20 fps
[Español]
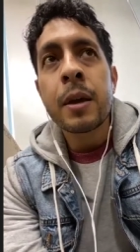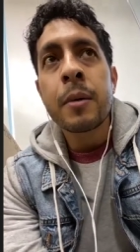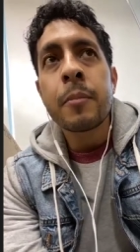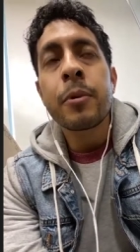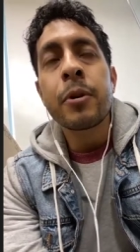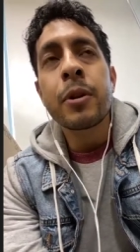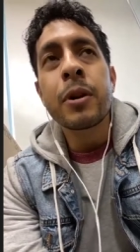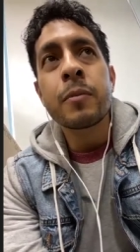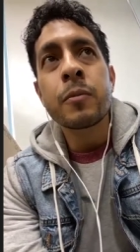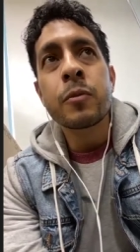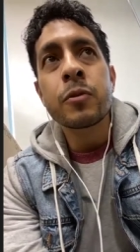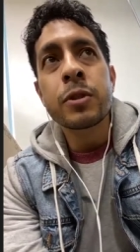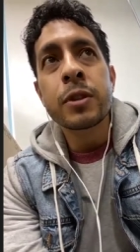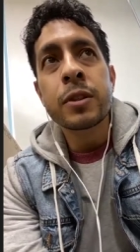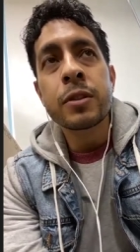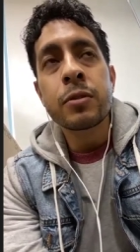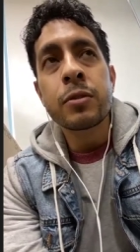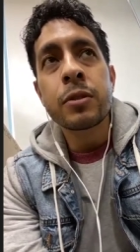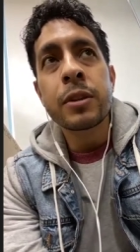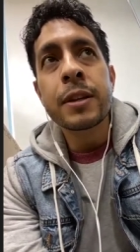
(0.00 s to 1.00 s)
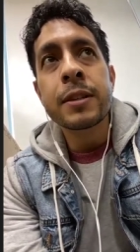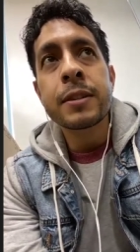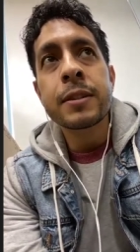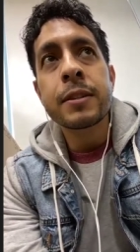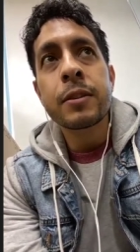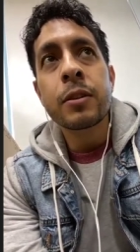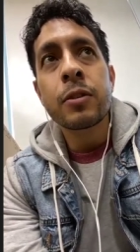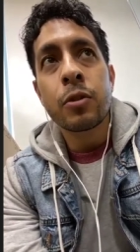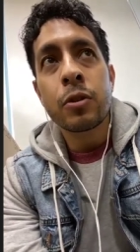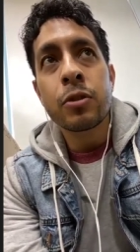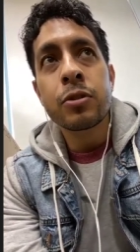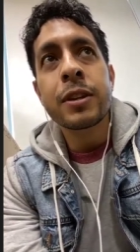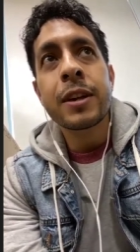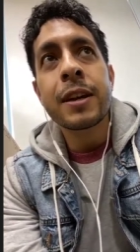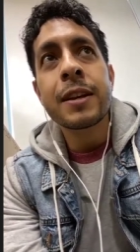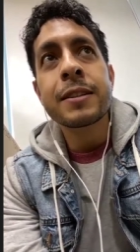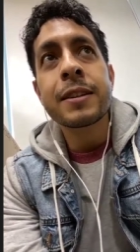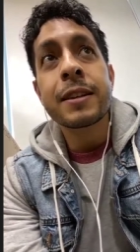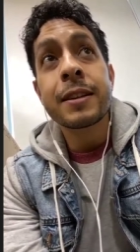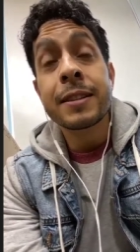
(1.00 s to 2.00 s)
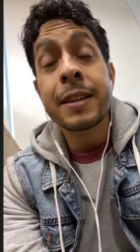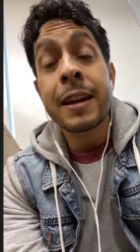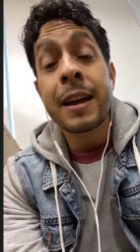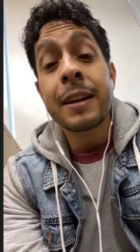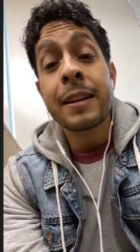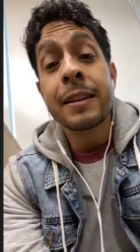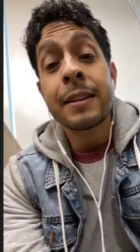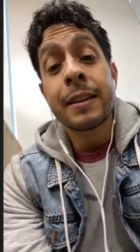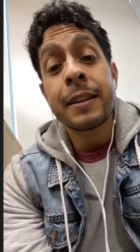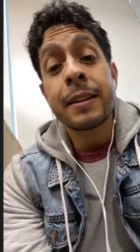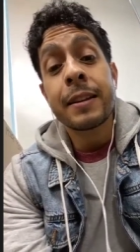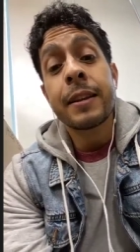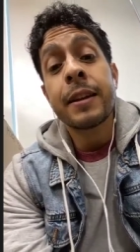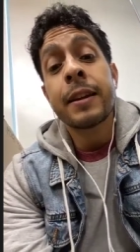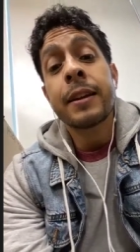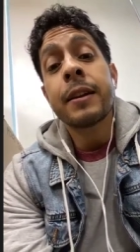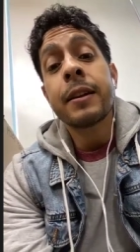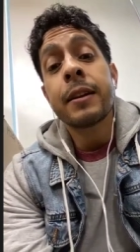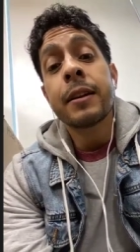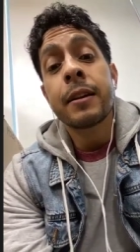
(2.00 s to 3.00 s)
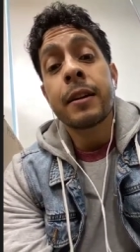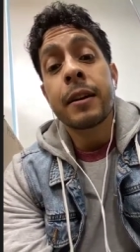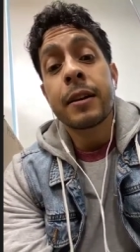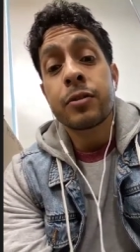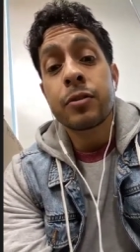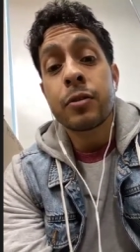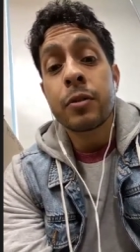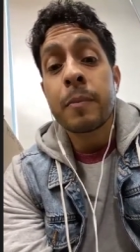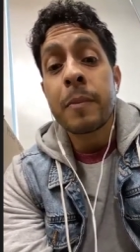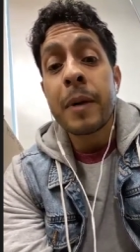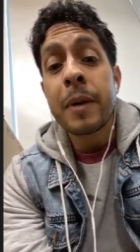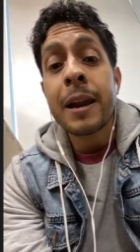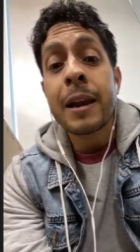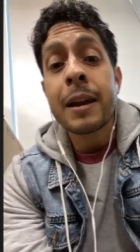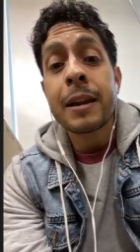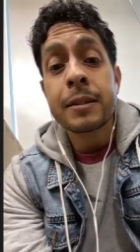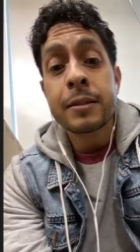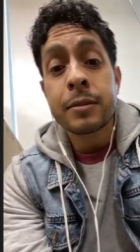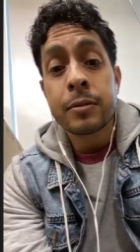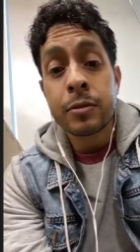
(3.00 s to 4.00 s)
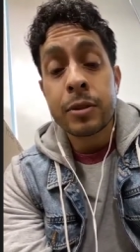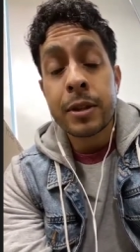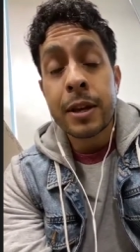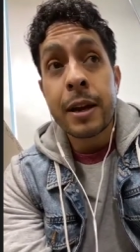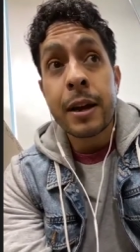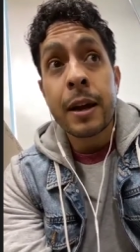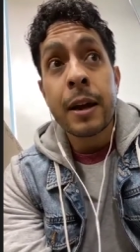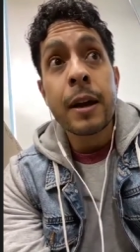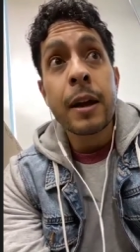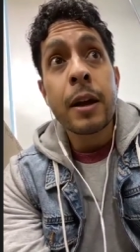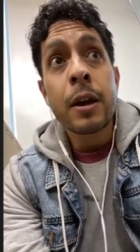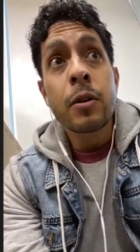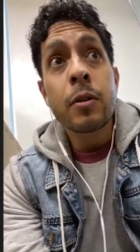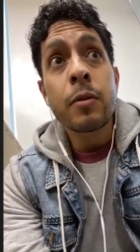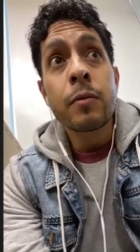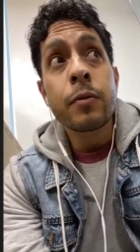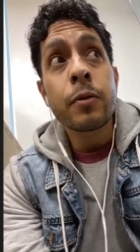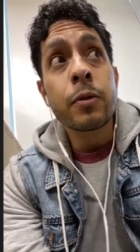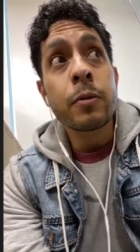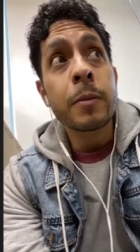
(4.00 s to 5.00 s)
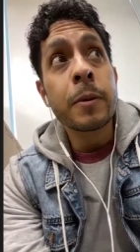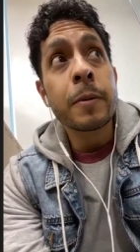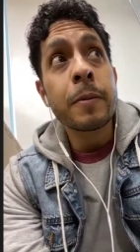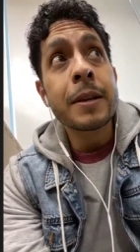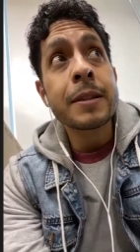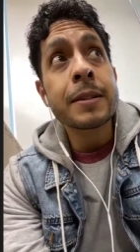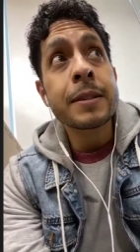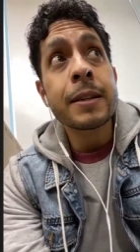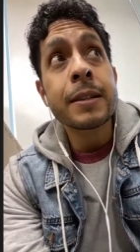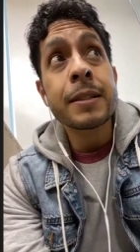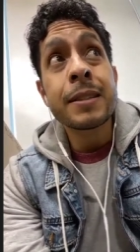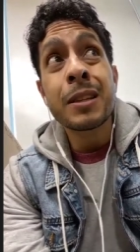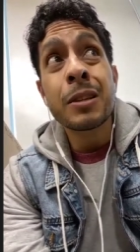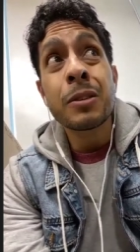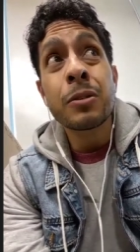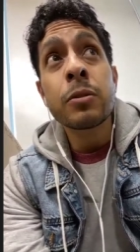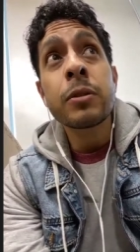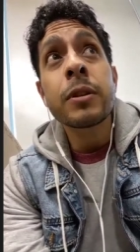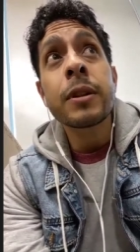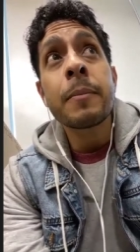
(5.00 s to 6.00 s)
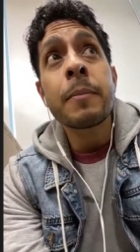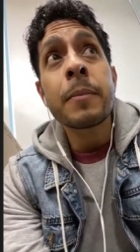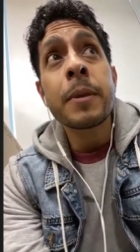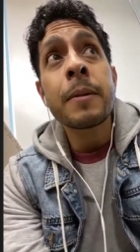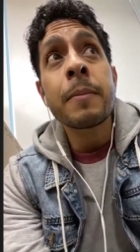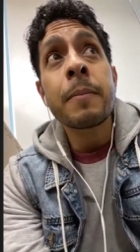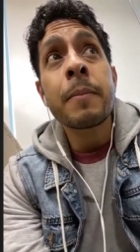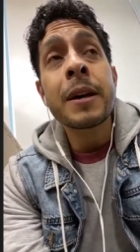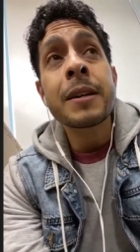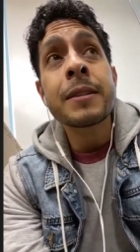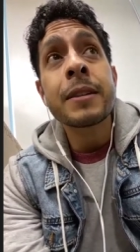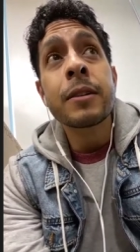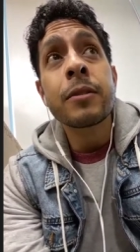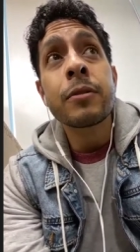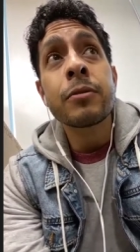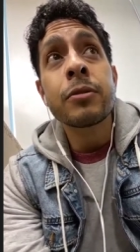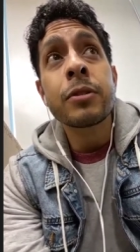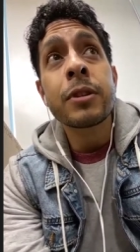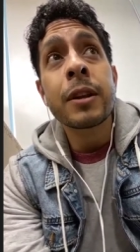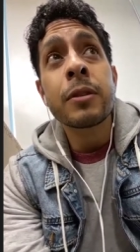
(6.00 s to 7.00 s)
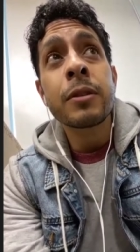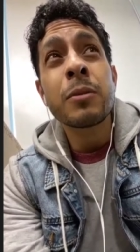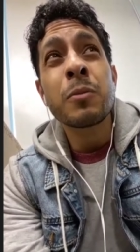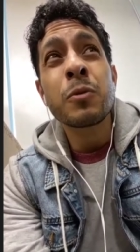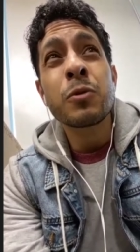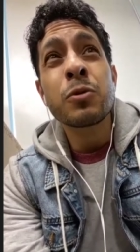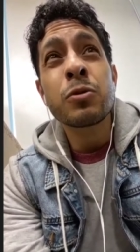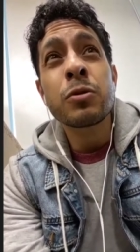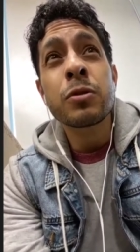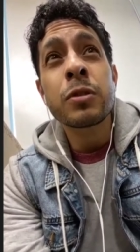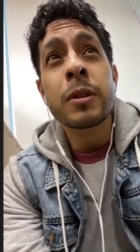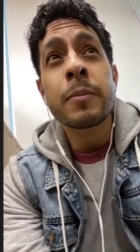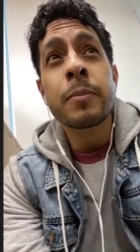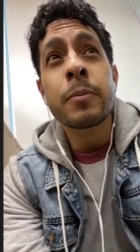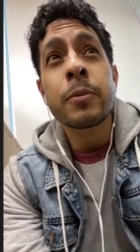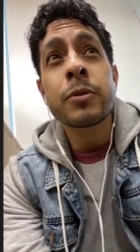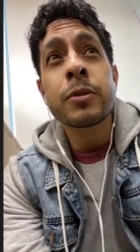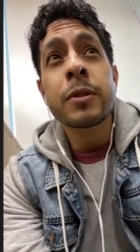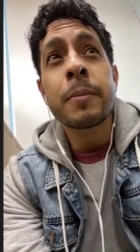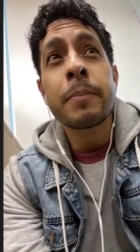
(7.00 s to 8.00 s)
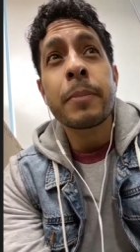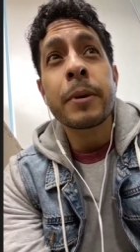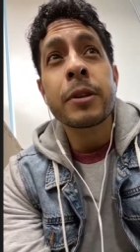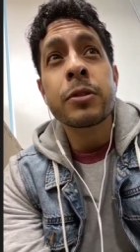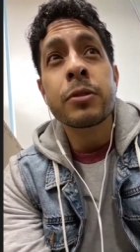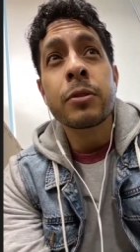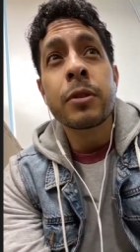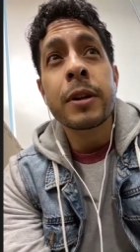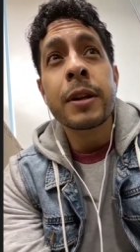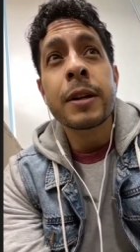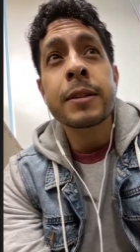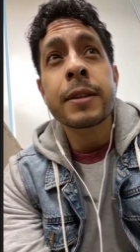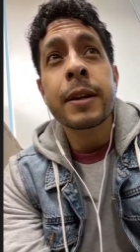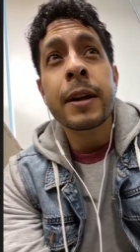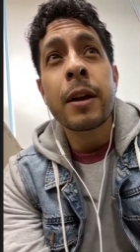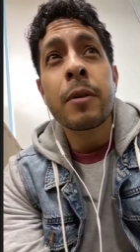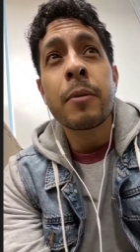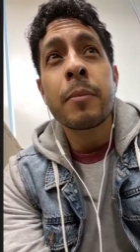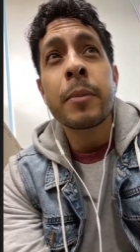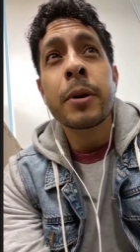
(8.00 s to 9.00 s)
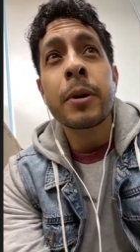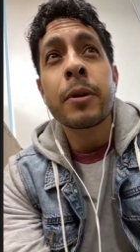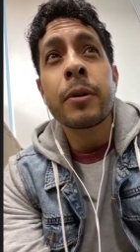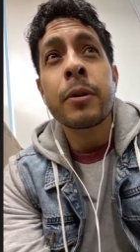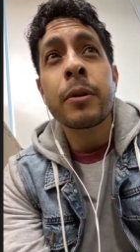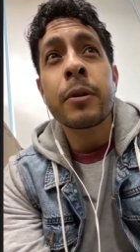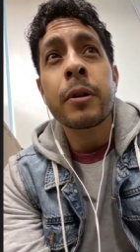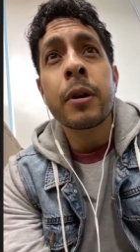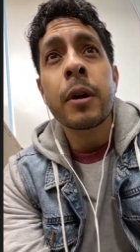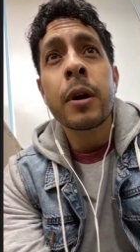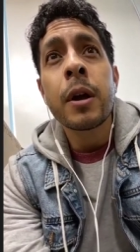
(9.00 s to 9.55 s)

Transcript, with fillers: pero hay muchas otras cosas que salen de ti que son malas. O sea, conforme vas creciendo, también vas encontrando muchos tipos de personas que a lo mejor